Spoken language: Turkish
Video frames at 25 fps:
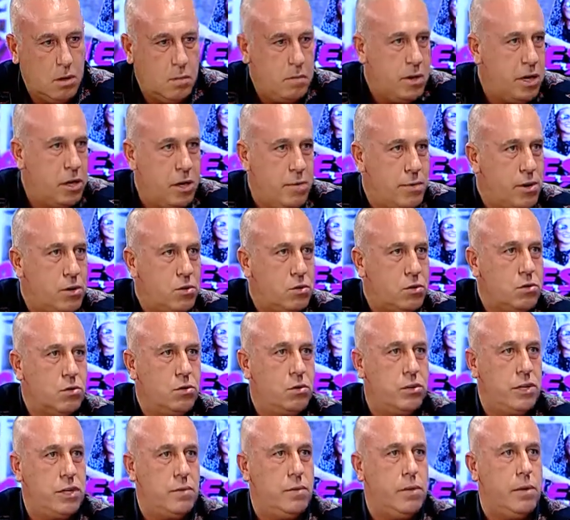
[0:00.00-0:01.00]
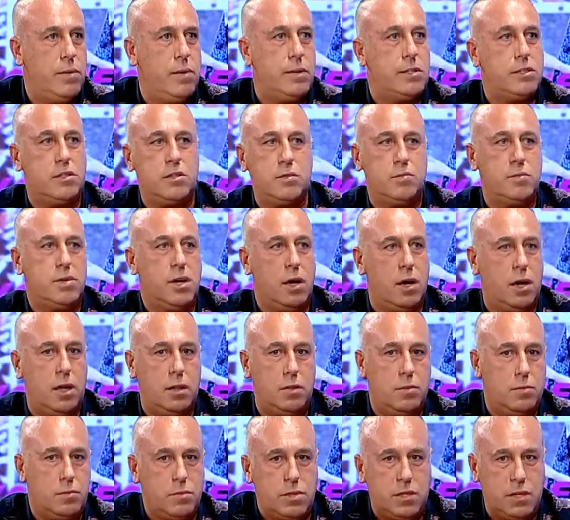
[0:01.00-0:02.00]
Ben hemen orada oynamaya başladım. Bir
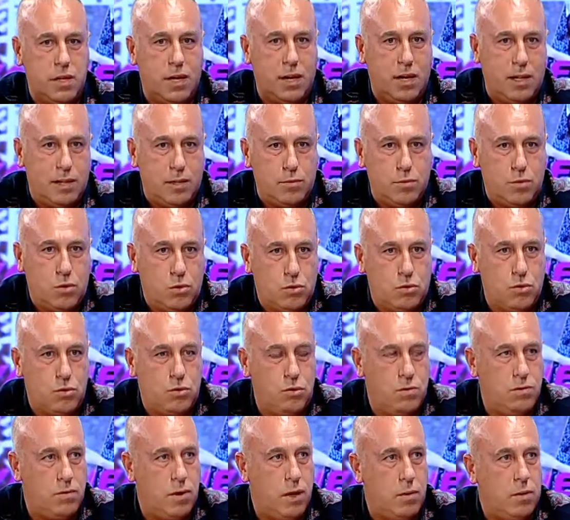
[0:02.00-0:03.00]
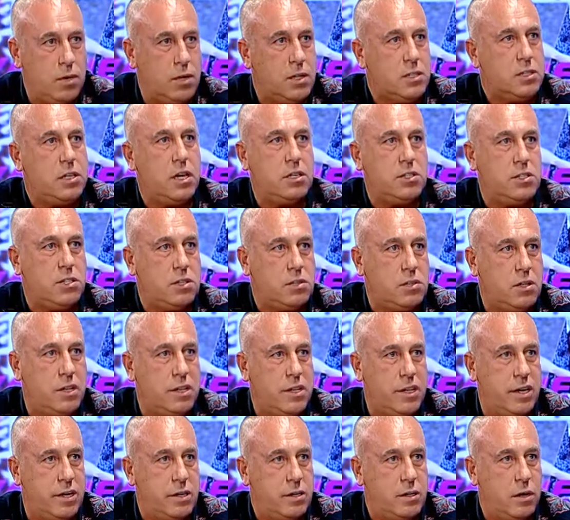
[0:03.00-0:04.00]
aldım, bir daha aldım, götürdüm falan. Bana sen çık
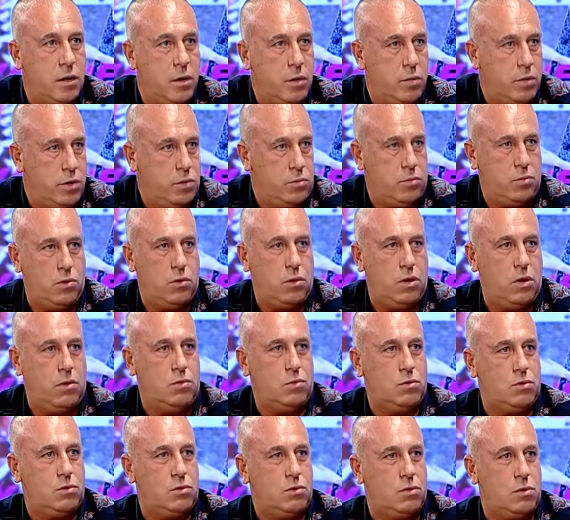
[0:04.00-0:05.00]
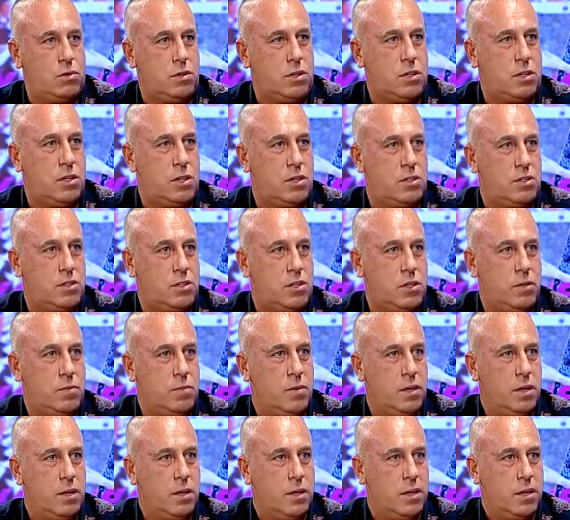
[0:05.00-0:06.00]
dediler. Benim moralim bozuldu. Neden çıkayım?
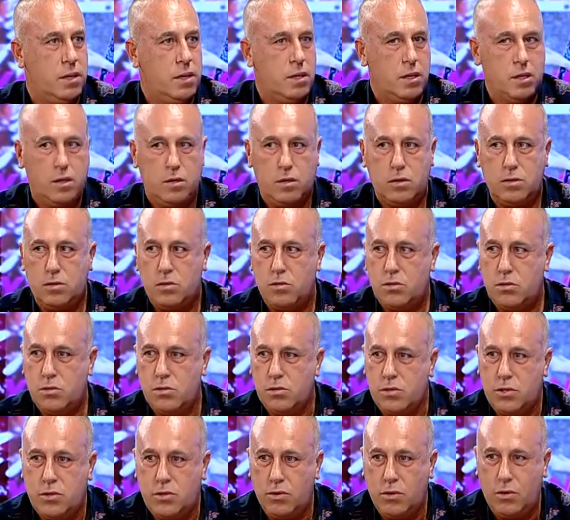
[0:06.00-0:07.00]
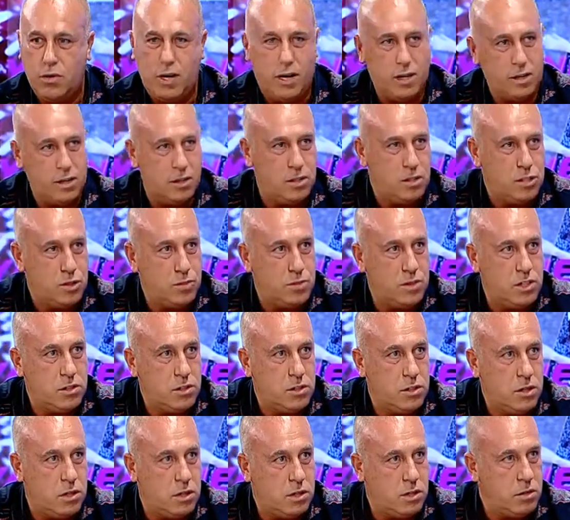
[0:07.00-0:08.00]
İşte o arkadaşım da
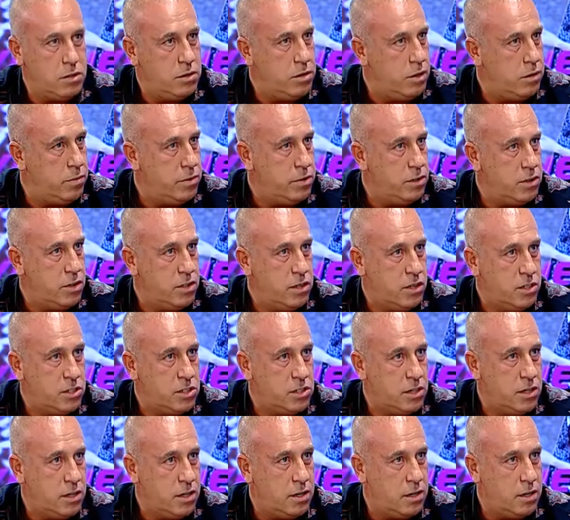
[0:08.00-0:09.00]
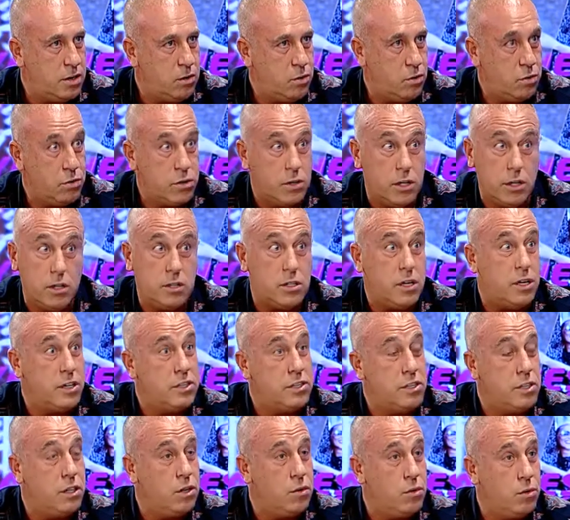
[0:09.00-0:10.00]
dışarı dedi ya ben neden çıkardılar? Seni
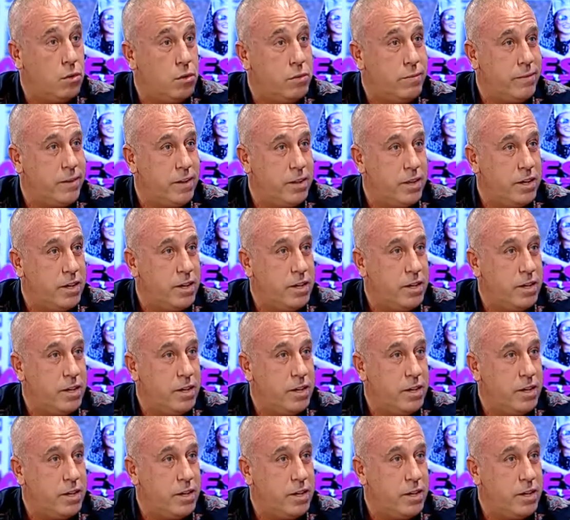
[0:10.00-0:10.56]
seçtiler oğlum dedi.